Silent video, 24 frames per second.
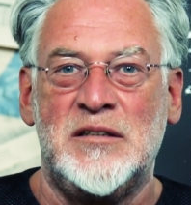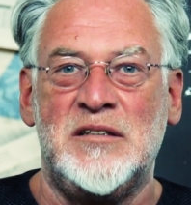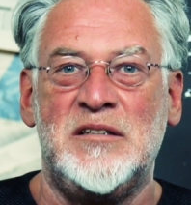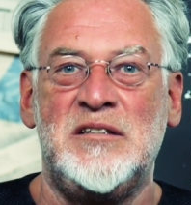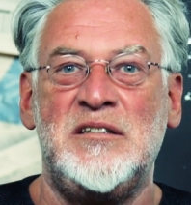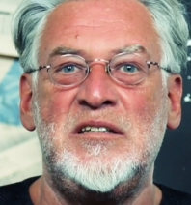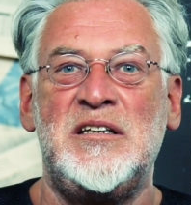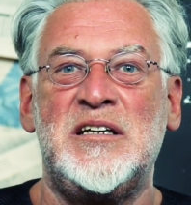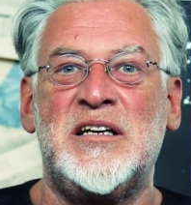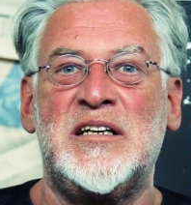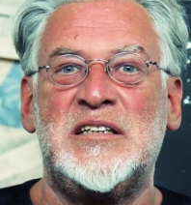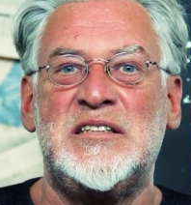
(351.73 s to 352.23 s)

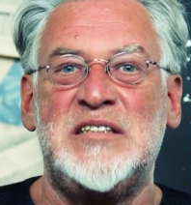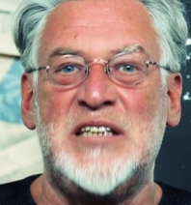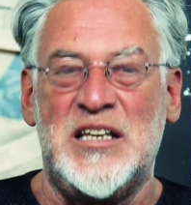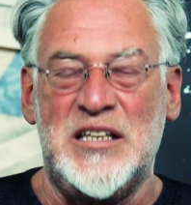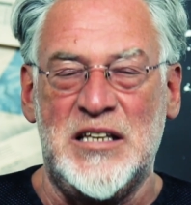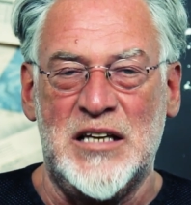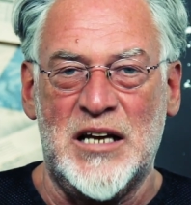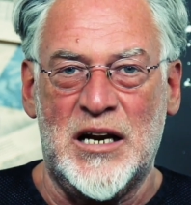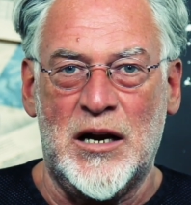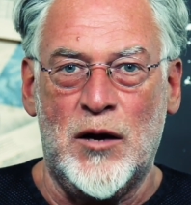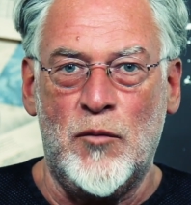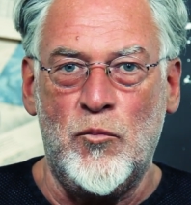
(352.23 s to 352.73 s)
нигде
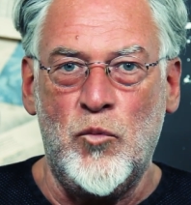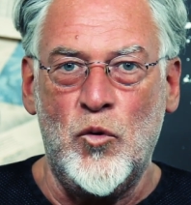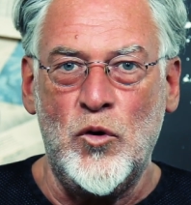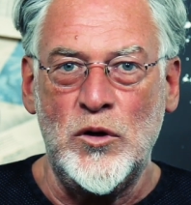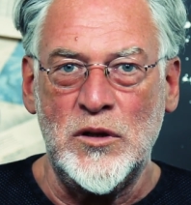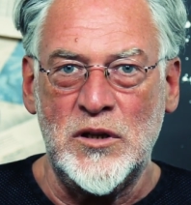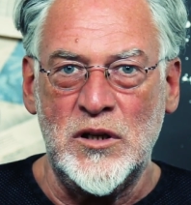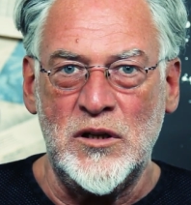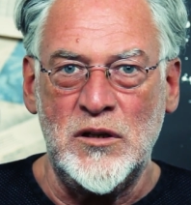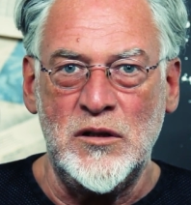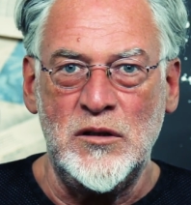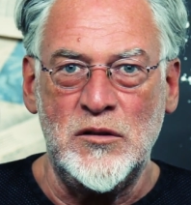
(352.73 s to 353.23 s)
не
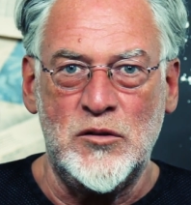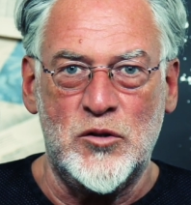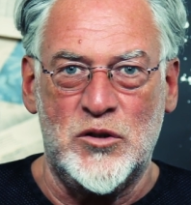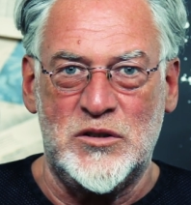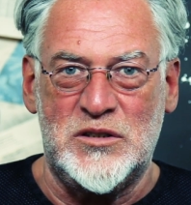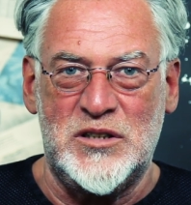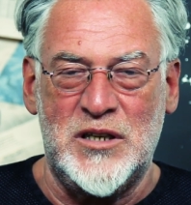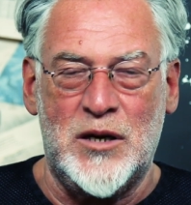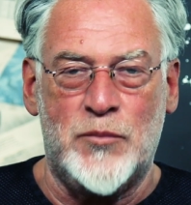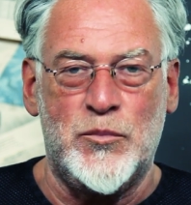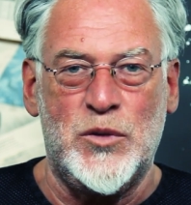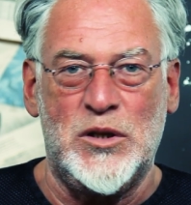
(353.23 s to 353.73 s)
работал, то
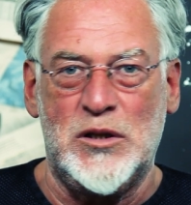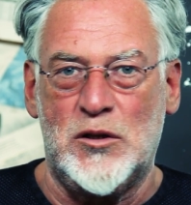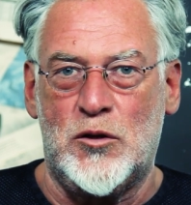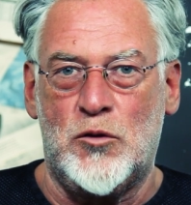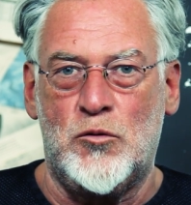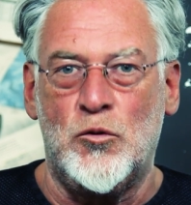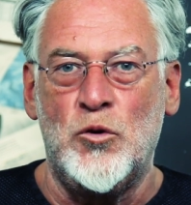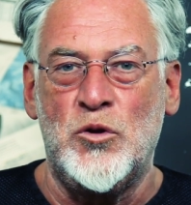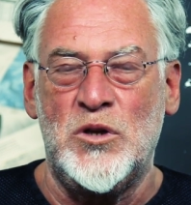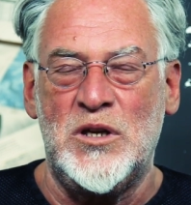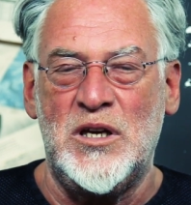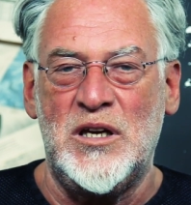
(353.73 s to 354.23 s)
есть я был
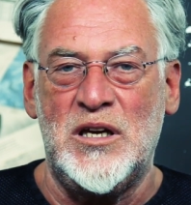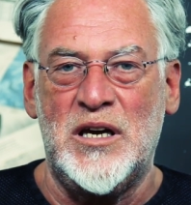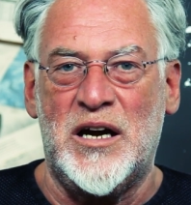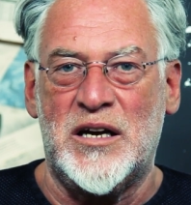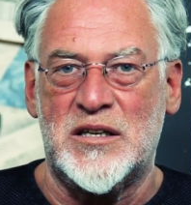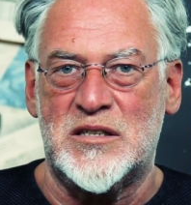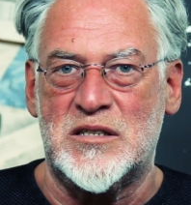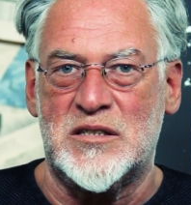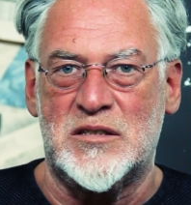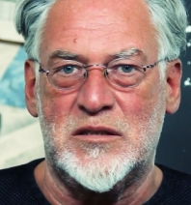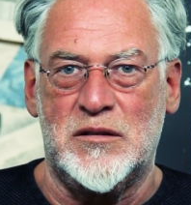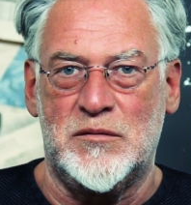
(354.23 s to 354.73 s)

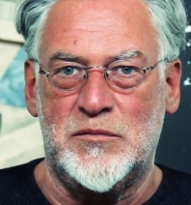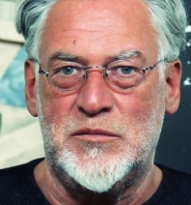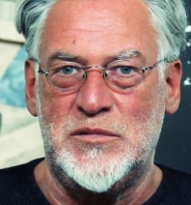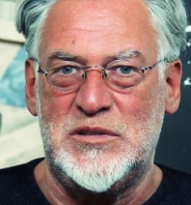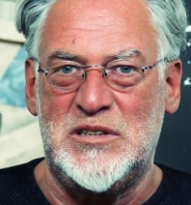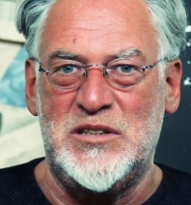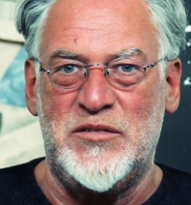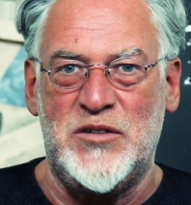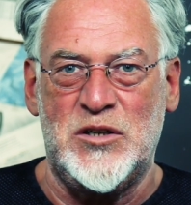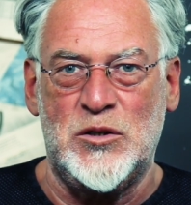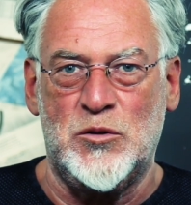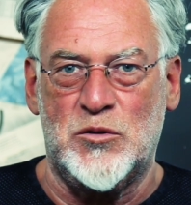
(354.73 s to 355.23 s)
тунеядцем
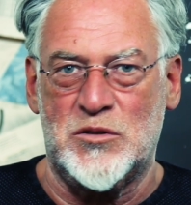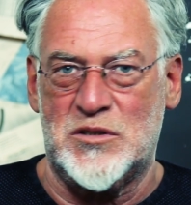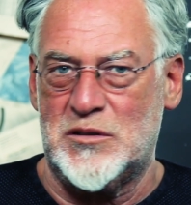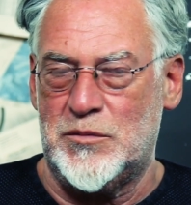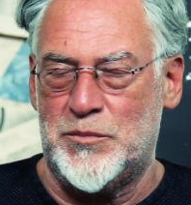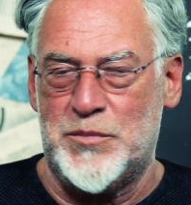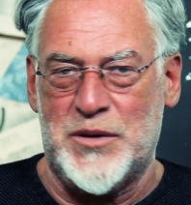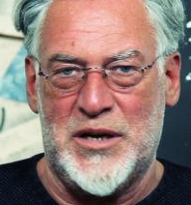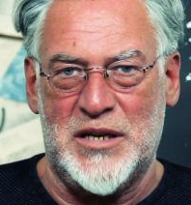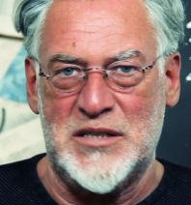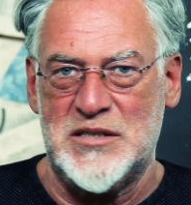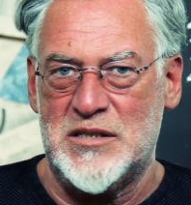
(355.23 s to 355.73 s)

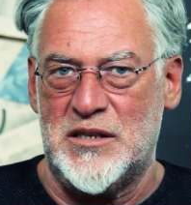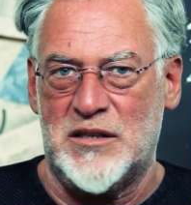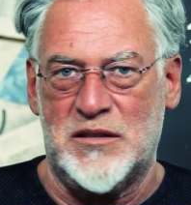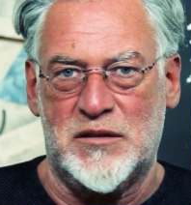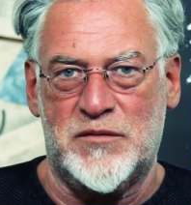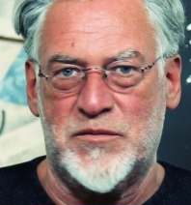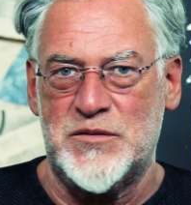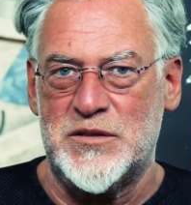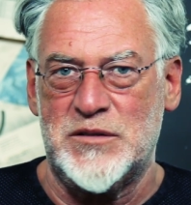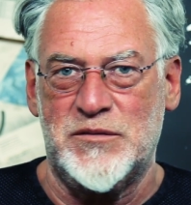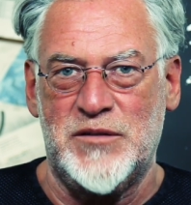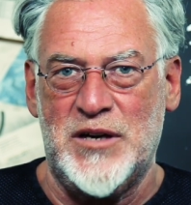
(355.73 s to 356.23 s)

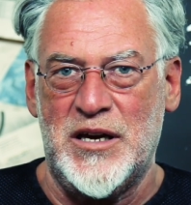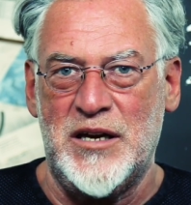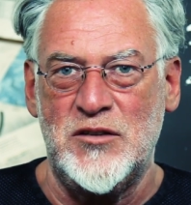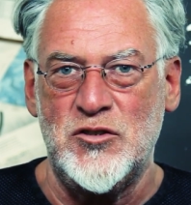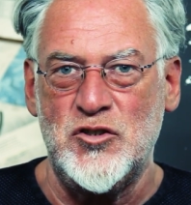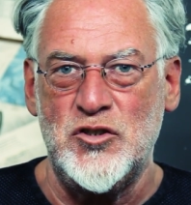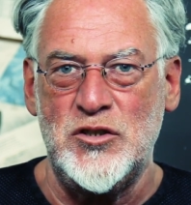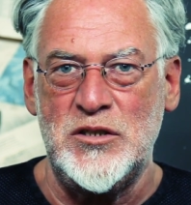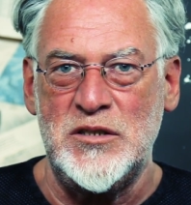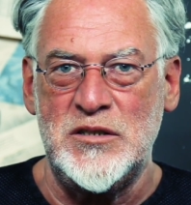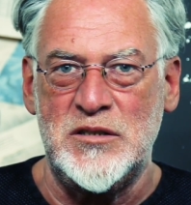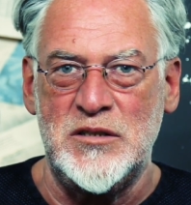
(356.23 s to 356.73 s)
90% своей
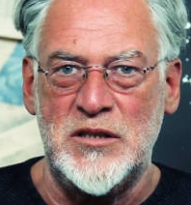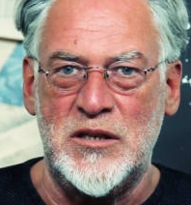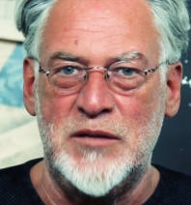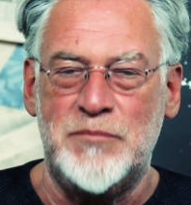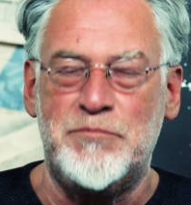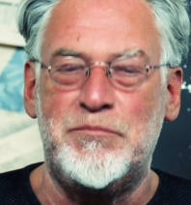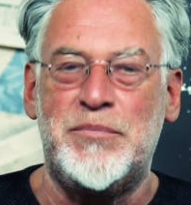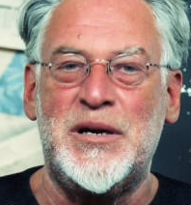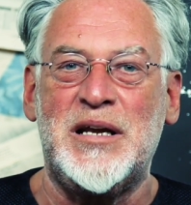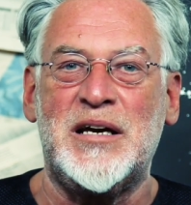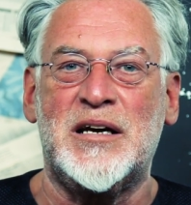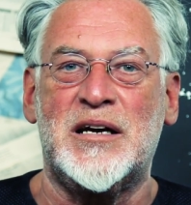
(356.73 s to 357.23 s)
жизни
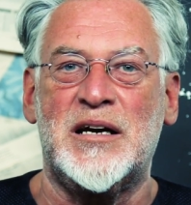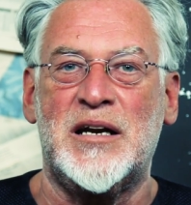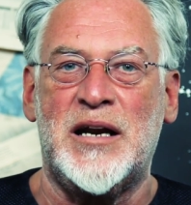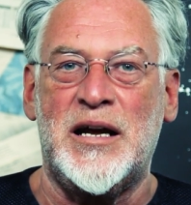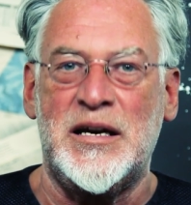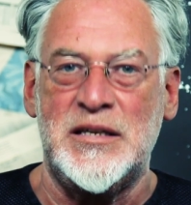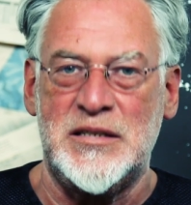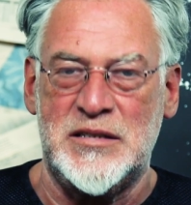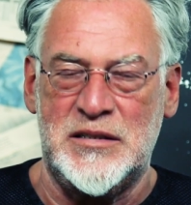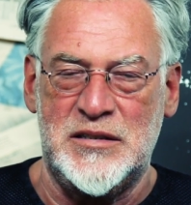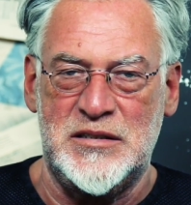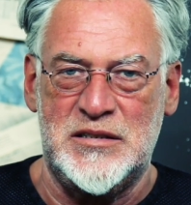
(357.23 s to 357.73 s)

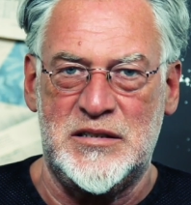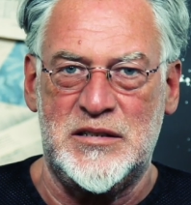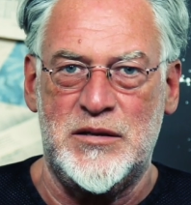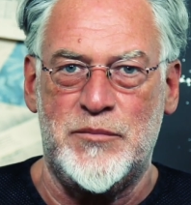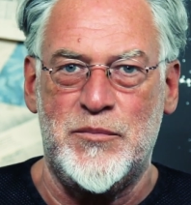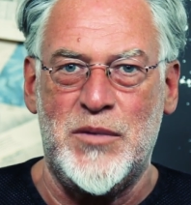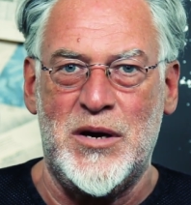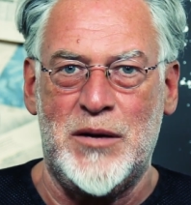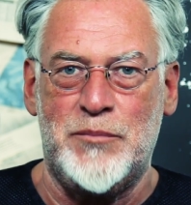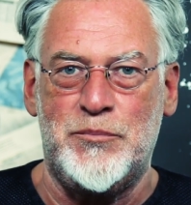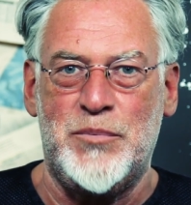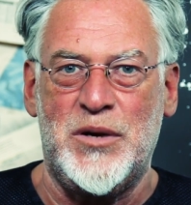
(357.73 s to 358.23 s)
прекрасно
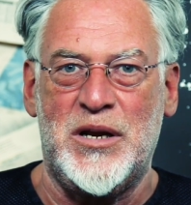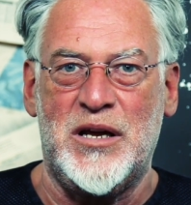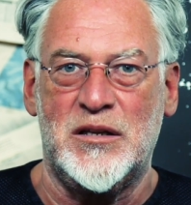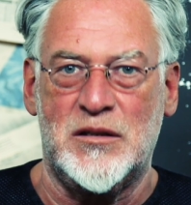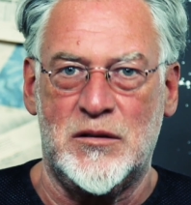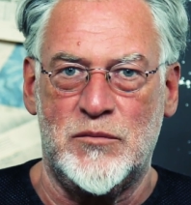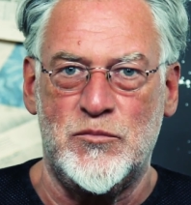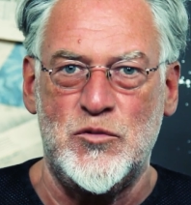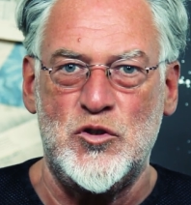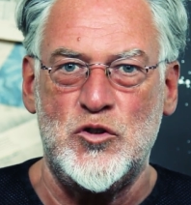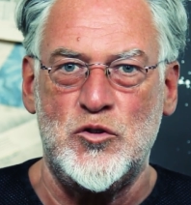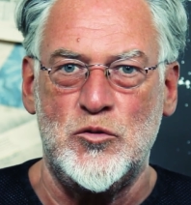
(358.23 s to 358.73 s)
себя при
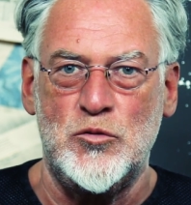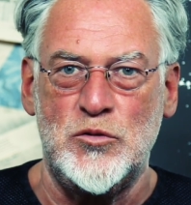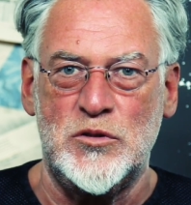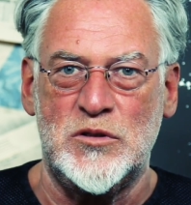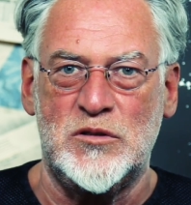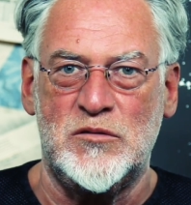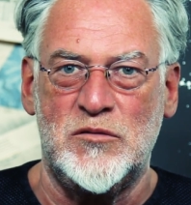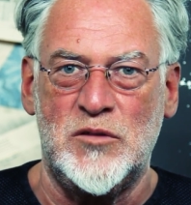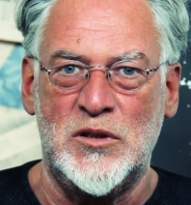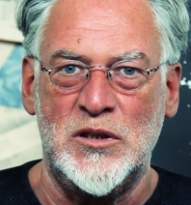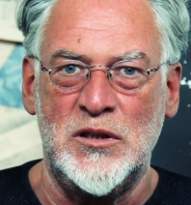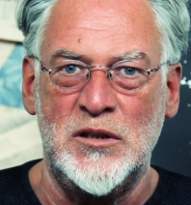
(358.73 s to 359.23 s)
этом
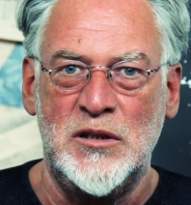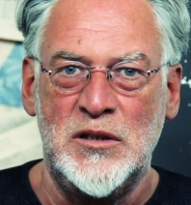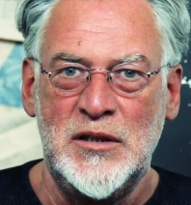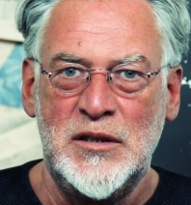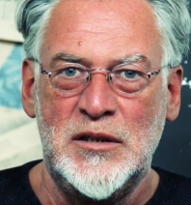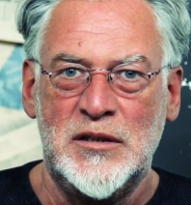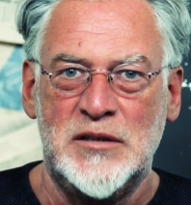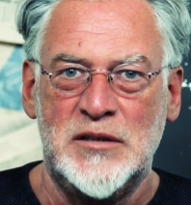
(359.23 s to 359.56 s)
чувствовал,